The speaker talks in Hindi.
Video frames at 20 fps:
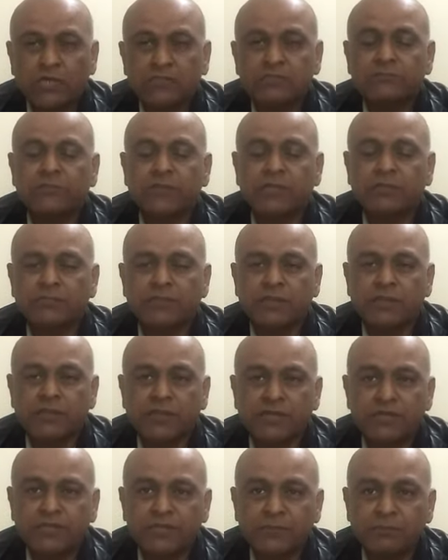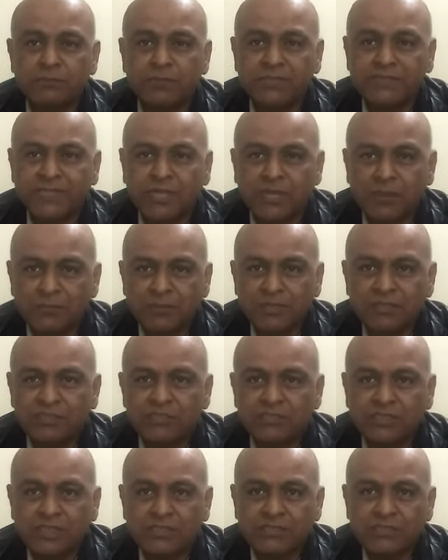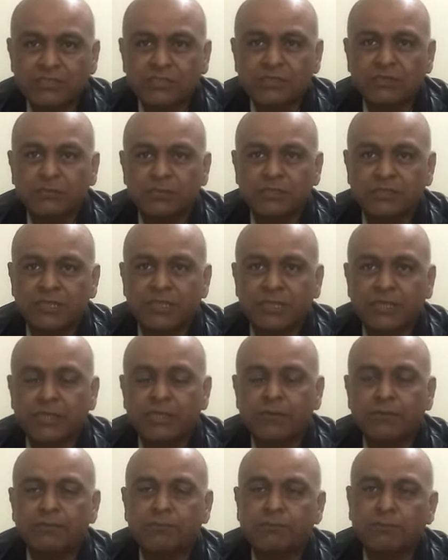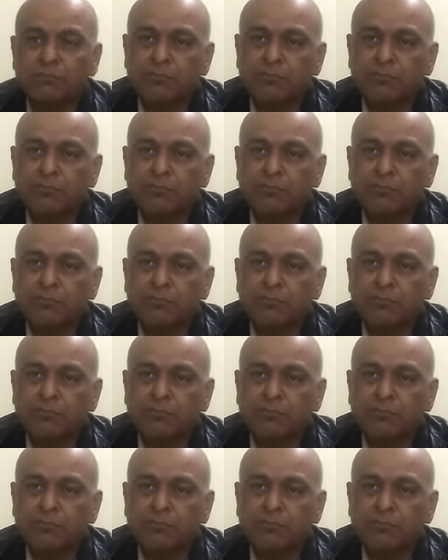आसफरी जरदारी मजाहमती सियासत की बजाय